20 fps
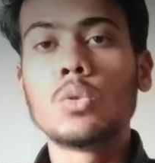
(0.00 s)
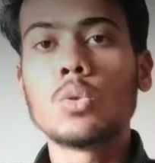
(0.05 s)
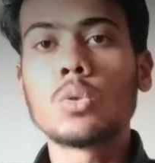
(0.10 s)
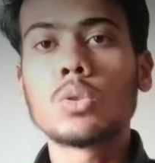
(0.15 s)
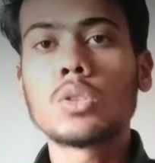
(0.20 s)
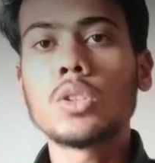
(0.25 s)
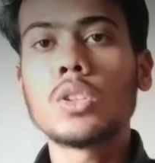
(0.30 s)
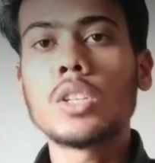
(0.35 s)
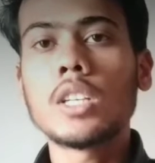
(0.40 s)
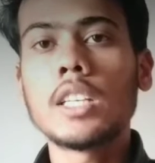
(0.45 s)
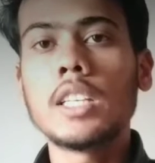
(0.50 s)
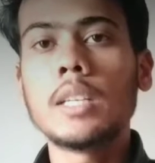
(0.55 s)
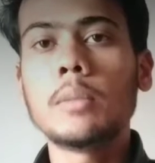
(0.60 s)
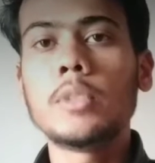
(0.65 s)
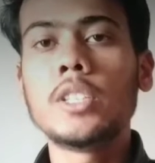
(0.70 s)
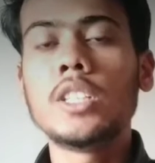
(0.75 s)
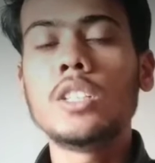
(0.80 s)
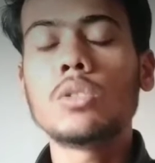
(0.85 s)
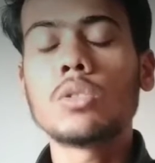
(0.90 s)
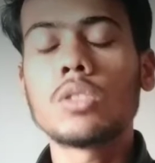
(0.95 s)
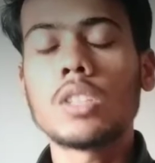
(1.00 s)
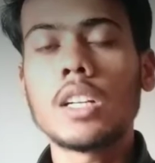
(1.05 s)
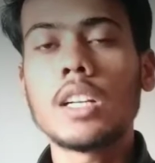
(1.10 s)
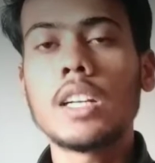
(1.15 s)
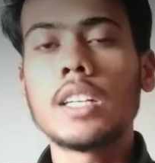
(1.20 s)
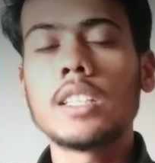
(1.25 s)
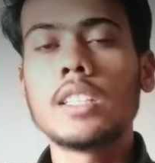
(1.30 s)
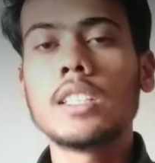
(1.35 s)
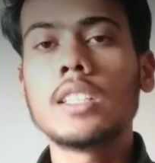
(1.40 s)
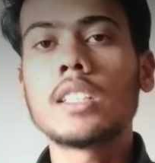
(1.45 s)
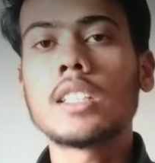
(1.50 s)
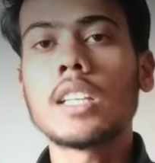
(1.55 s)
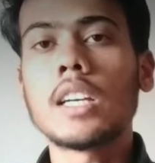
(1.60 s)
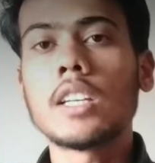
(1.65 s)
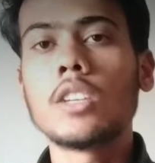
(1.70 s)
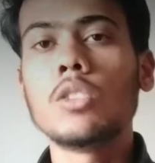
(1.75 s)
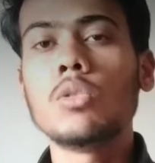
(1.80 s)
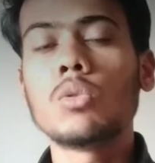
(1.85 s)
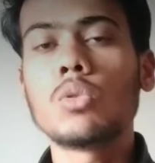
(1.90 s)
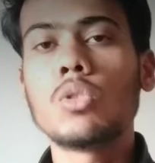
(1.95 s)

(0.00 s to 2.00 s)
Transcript: दोस्तों तक ये वीडियो शेयर कर दीजिए ताकि